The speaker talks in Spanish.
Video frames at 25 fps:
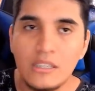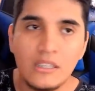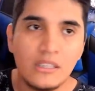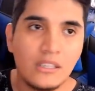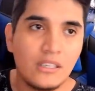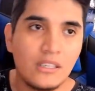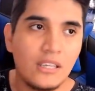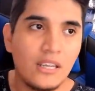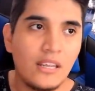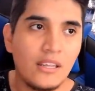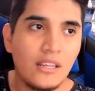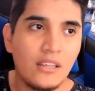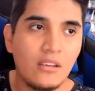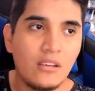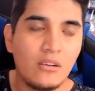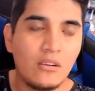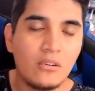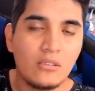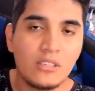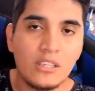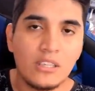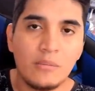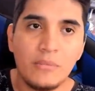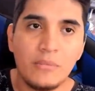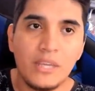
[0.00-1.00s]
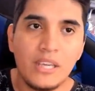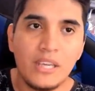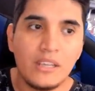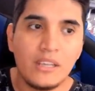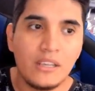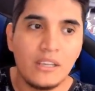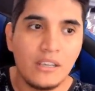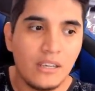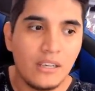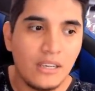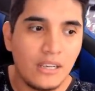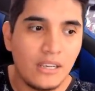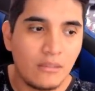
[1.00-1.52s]
que le dijo también
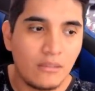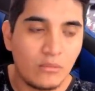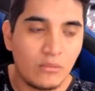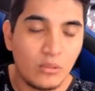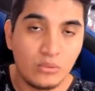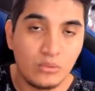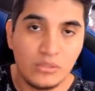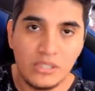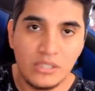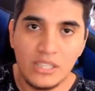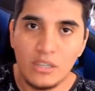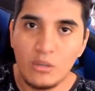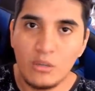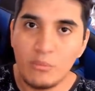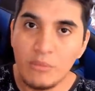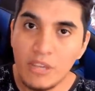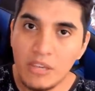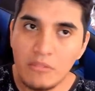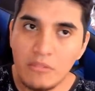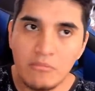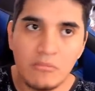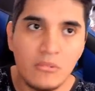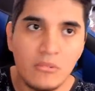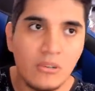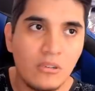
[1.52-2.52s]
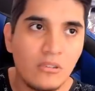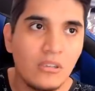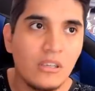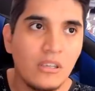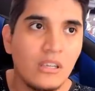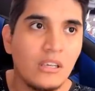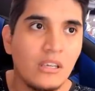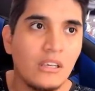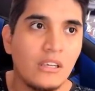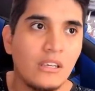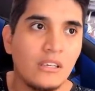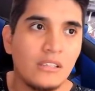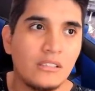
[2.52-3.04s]
a Rosé lo mismo,
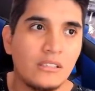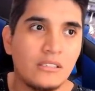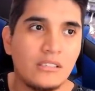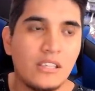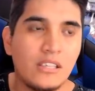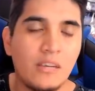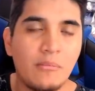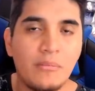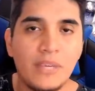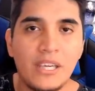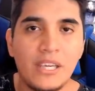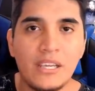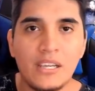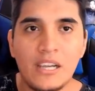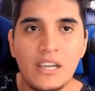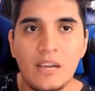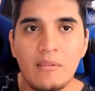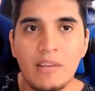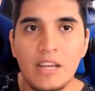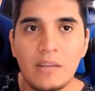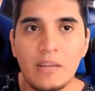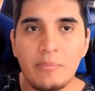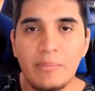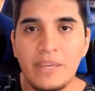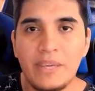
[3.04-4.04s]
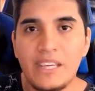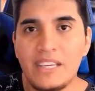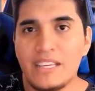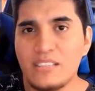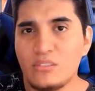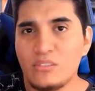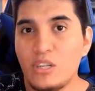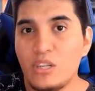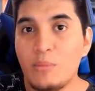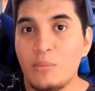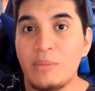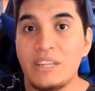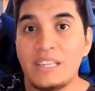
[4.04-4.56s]
también a Blackpink que
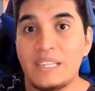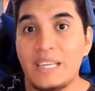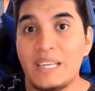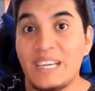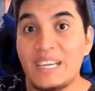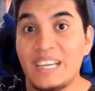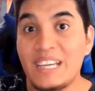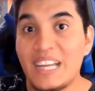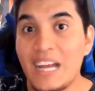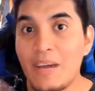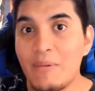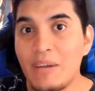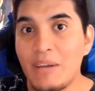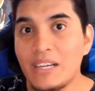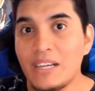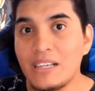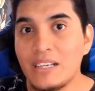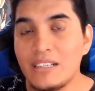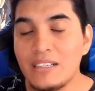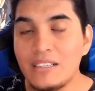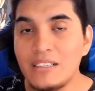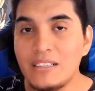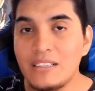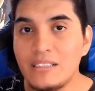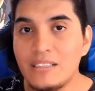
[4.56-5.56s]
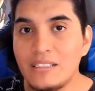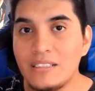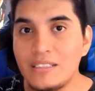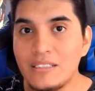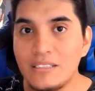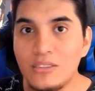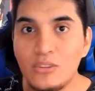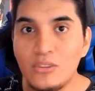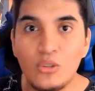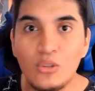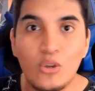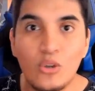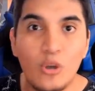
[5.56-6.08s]
solamente graban
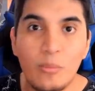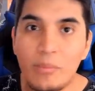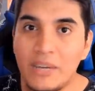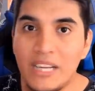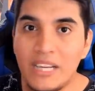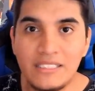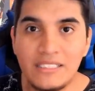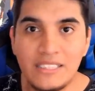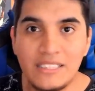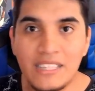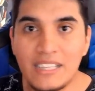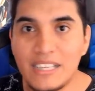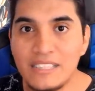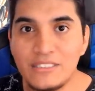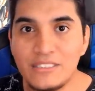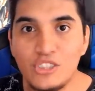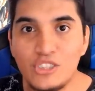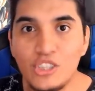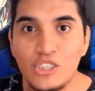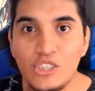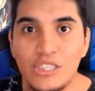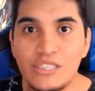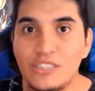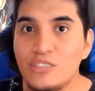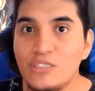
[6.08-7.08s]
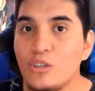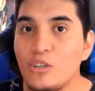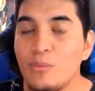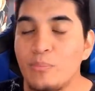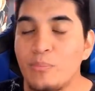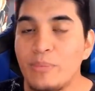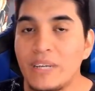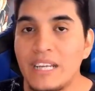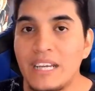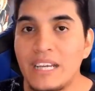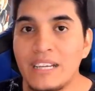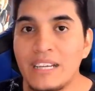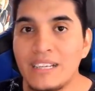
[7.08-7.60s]
no para hacer canciones, sino
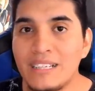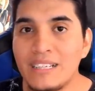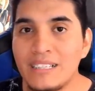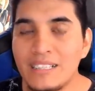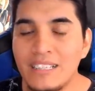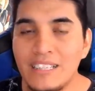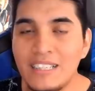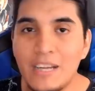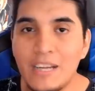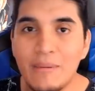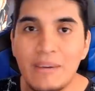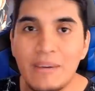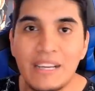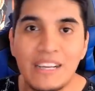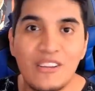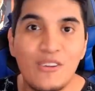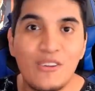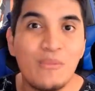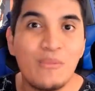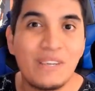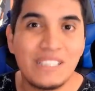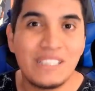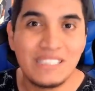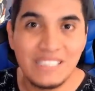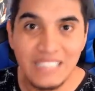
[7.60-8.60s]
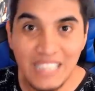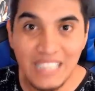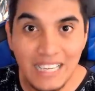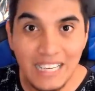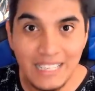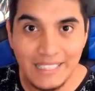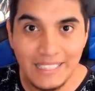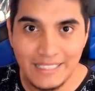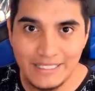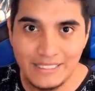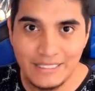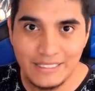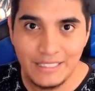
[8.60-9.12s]
para grabar
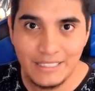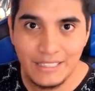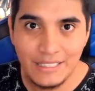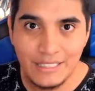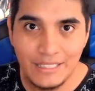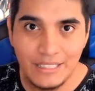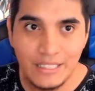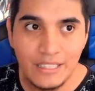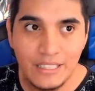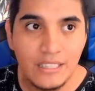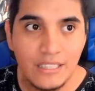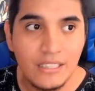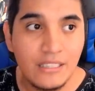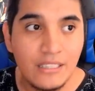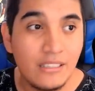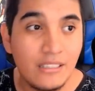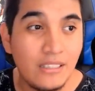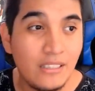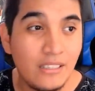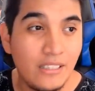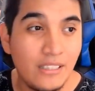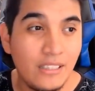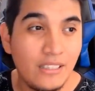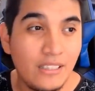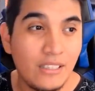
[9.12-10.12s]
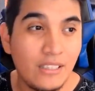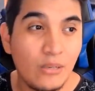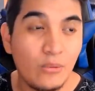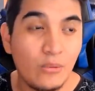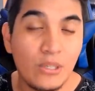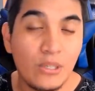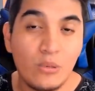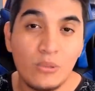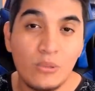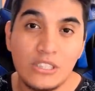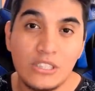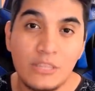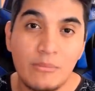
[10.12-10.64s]
comerciales. Y de una
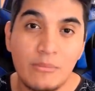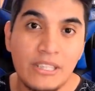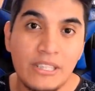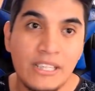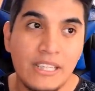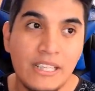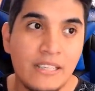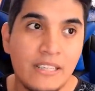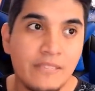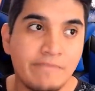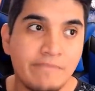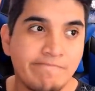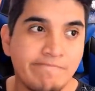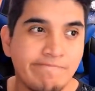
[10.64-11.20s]
u otra manera,